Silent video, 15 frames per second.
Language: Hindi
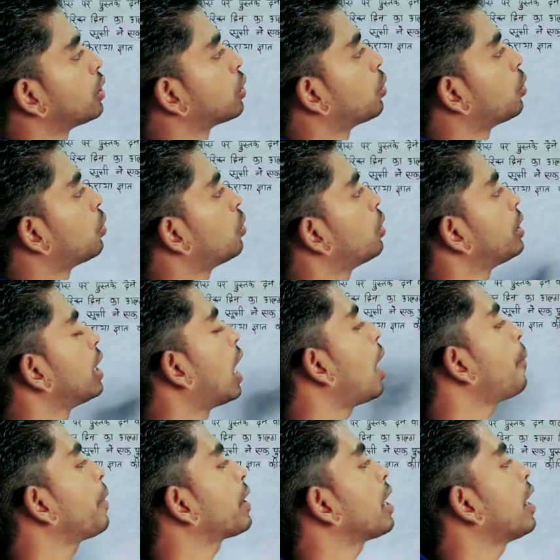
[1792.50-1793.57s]
तो
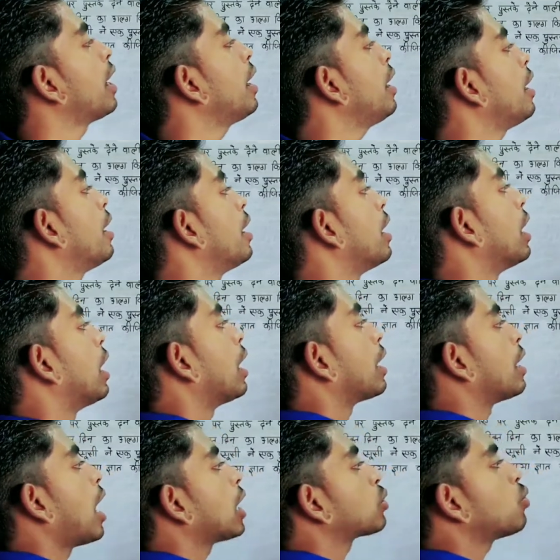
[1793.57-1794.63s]
यहाँ पे क्या है
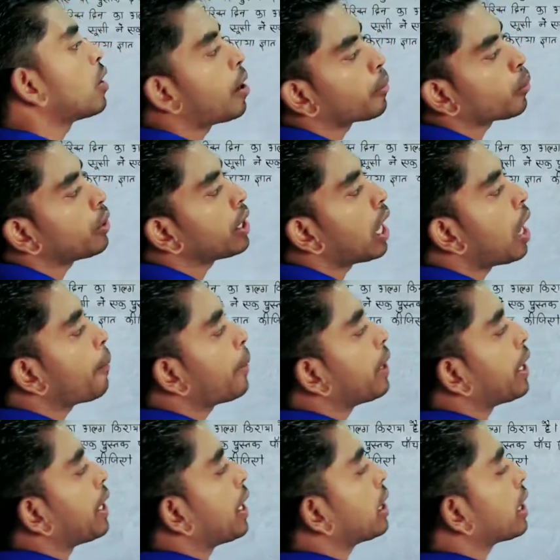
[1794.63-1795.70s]
ना तो हमको यहाँ पे
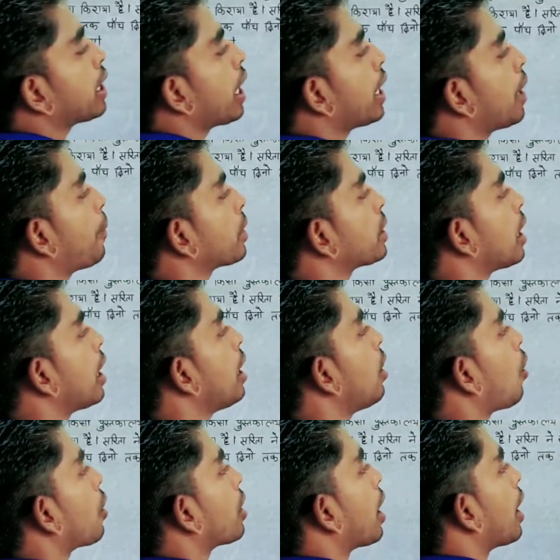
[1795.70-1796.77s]
नियत किराया पता है
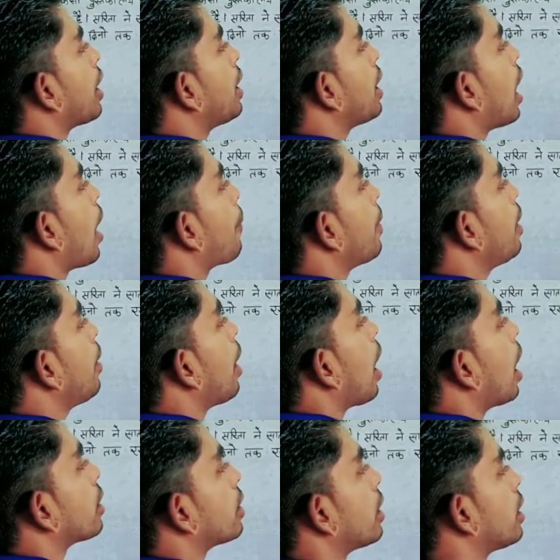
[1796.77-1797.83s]
और ना ही यहाँ पे
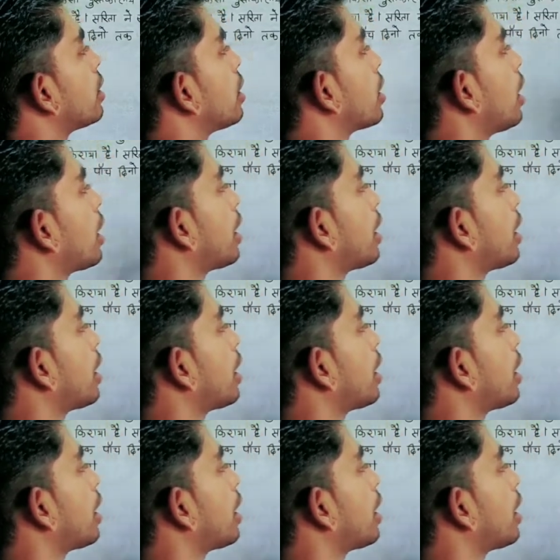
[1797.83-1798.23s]
अतिरिक्त दिन का